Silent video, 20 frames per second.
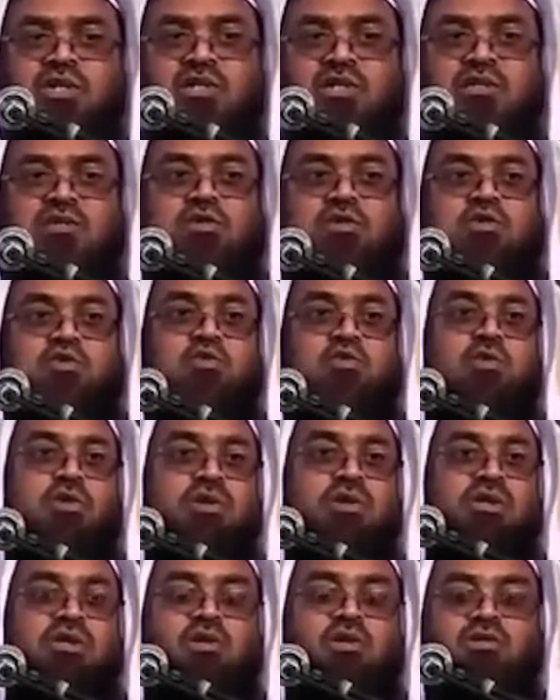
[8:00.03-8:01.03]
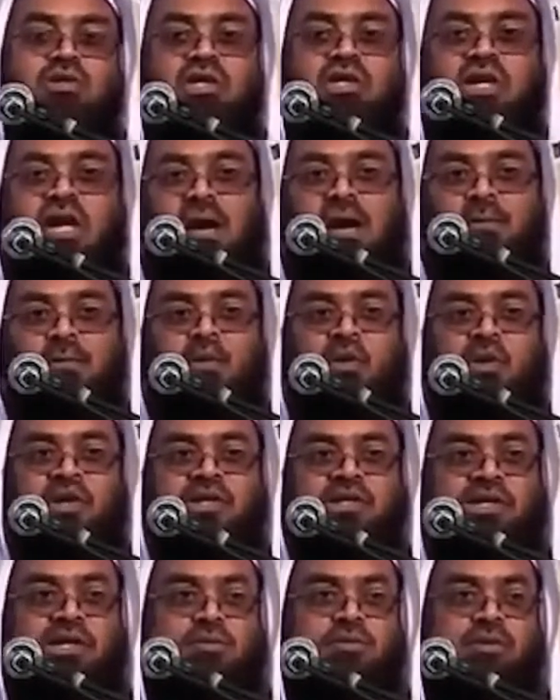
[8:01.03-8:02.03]
সাধারণত সুনত কেউ যদি না পড়ে
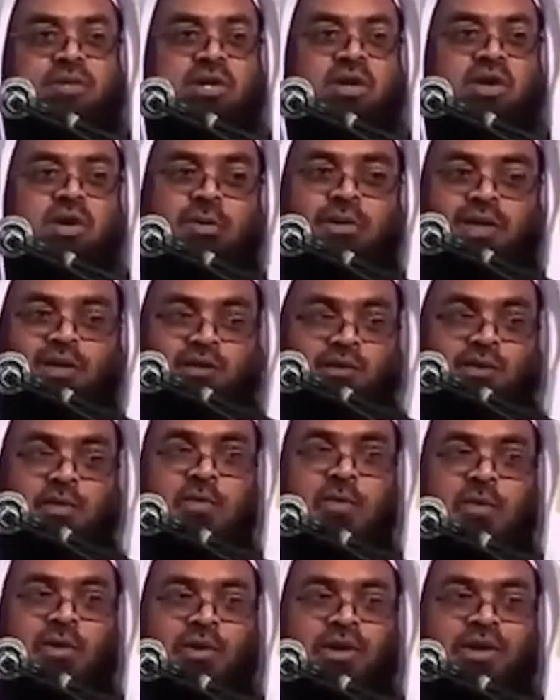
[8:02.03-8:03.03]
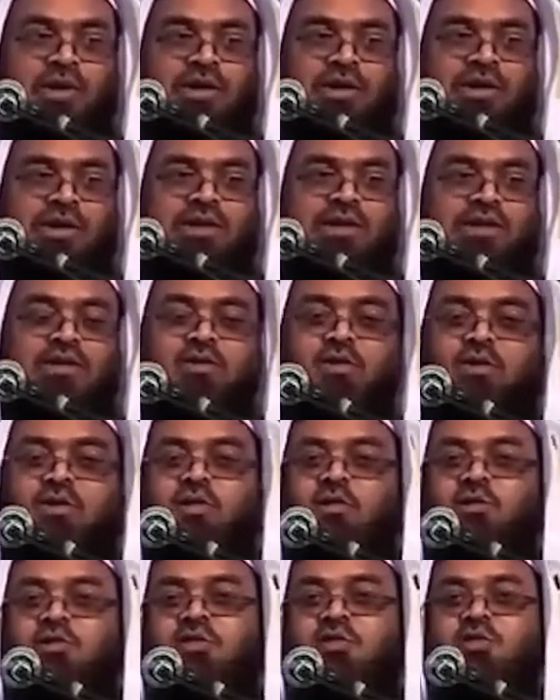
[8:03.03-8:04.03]
তার বিয়ে হবে না এরকম নয় কিন্তু
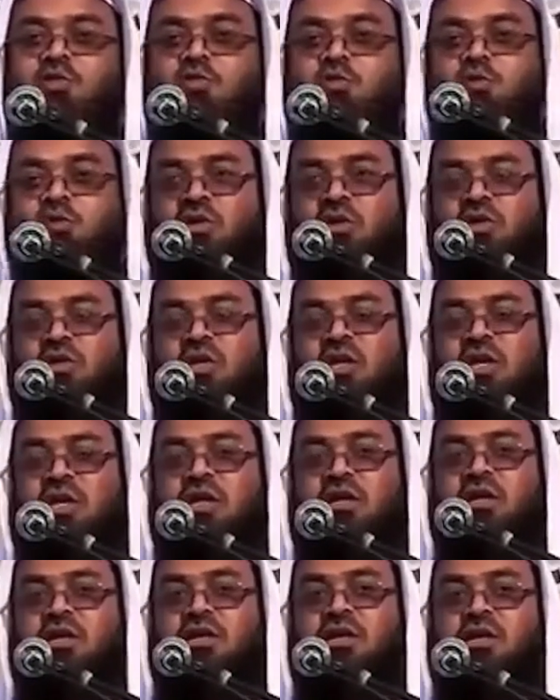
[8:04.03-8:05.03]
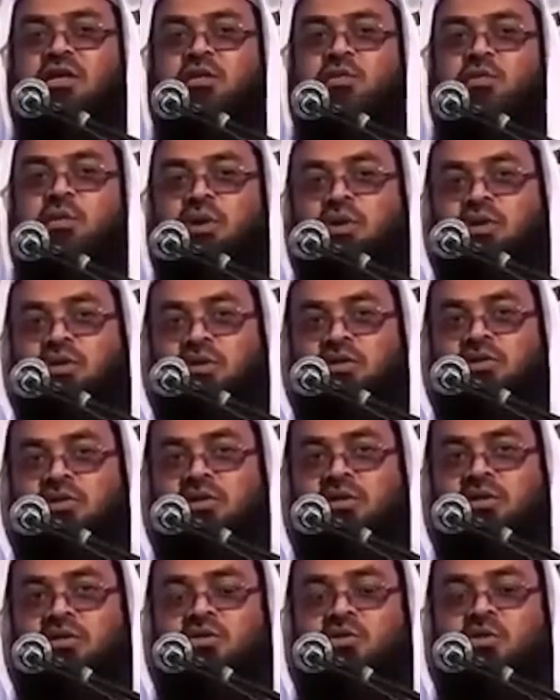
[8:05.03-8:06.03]
এটা হচ্ছে সুনত এটা বরকত
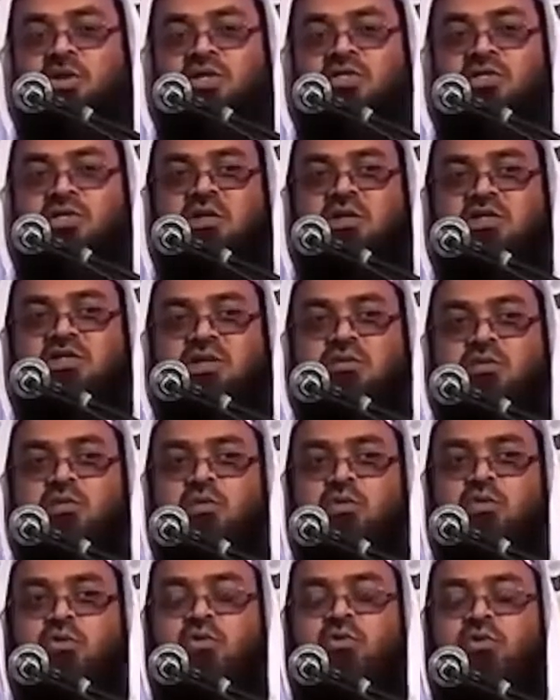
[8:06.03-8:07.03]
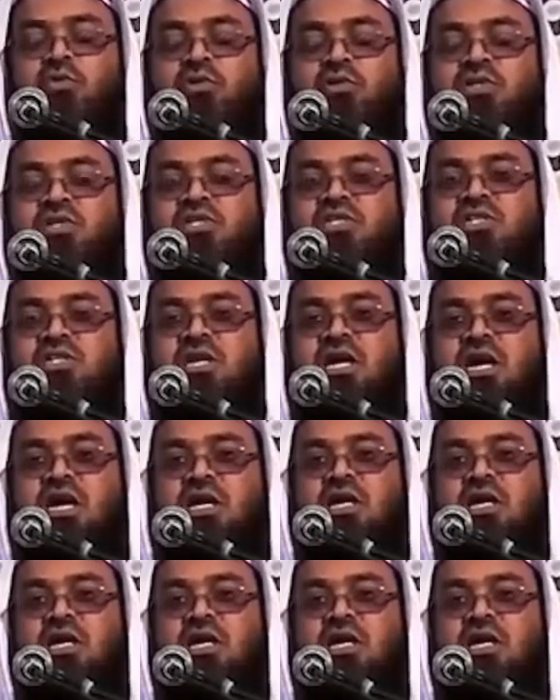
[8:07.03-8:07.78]
রসুল্লাহ সাল্লাহাম গুরুত্বপূর্ণ জিনিসে